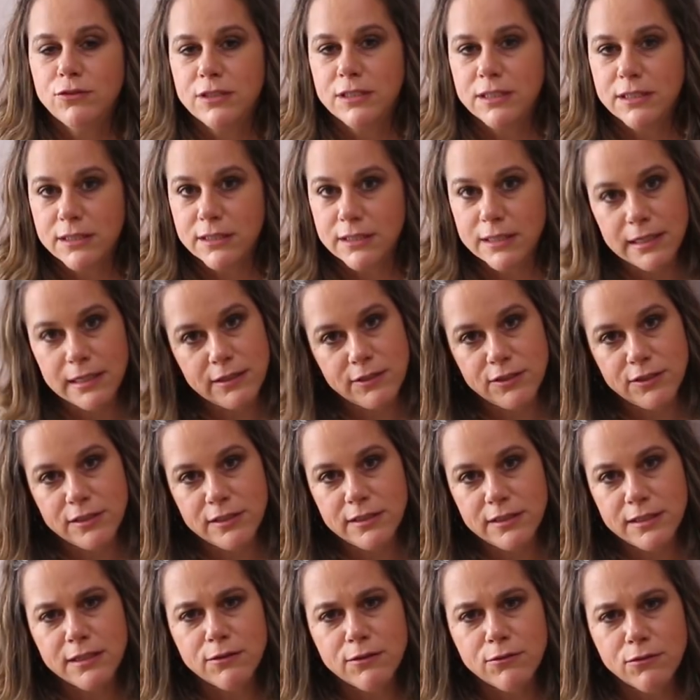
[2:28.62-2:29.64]
se sente
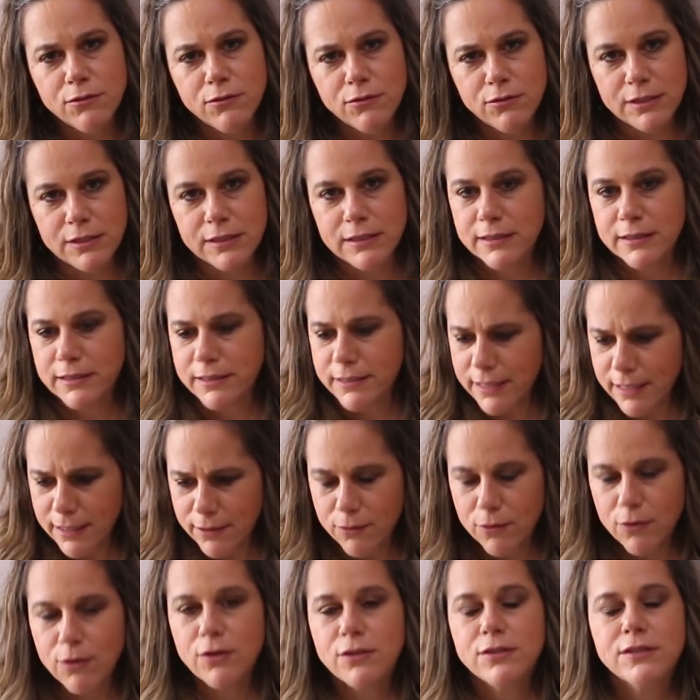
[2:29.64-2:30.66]
inseguro, ninguém
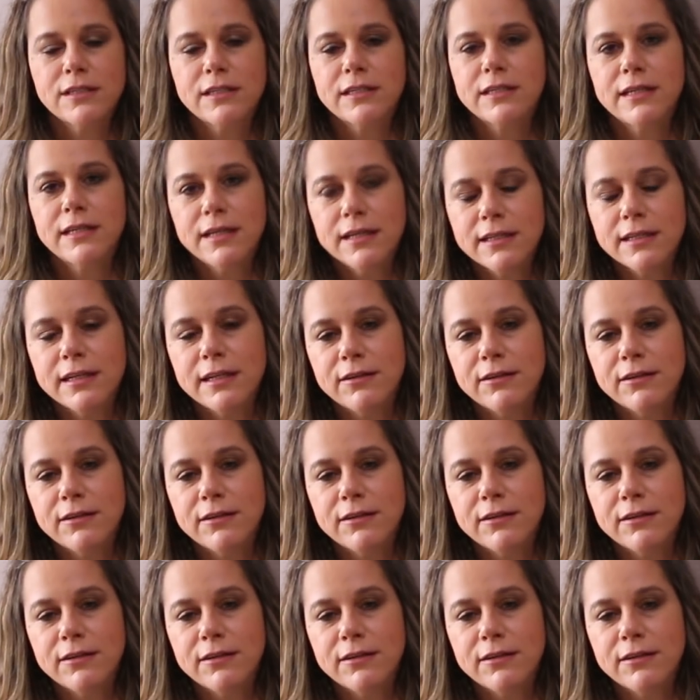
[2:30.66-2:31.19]
gosta, né?